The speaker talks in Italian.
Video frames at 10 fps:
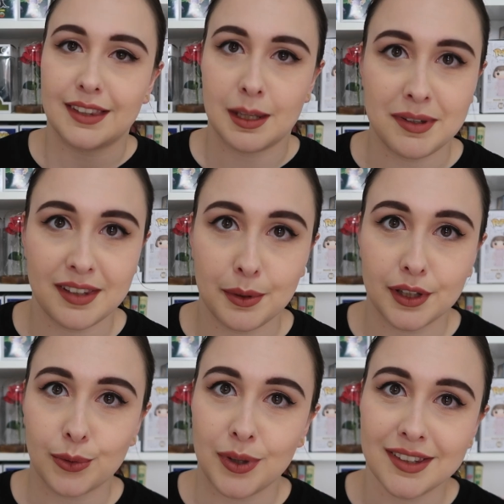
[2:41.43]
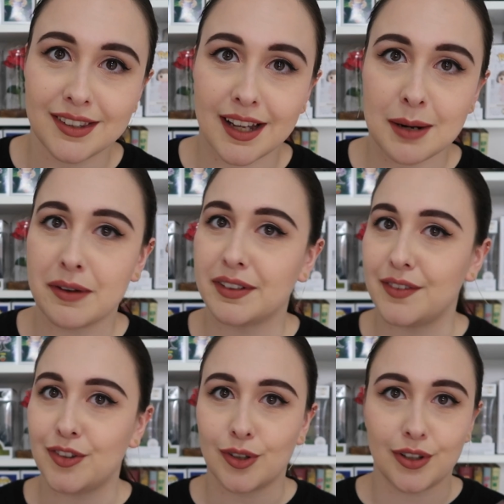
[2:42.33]
se mi seguite su Instagram avete
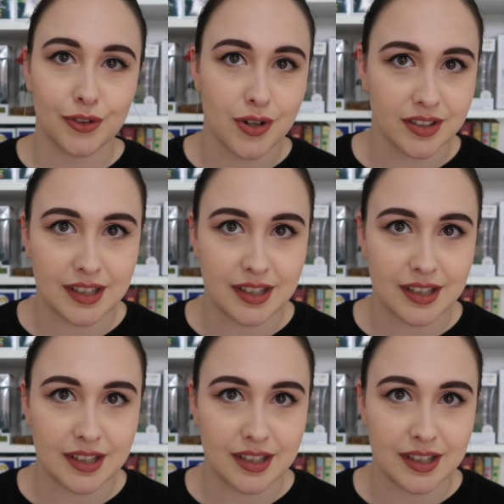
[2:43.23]
visto le stories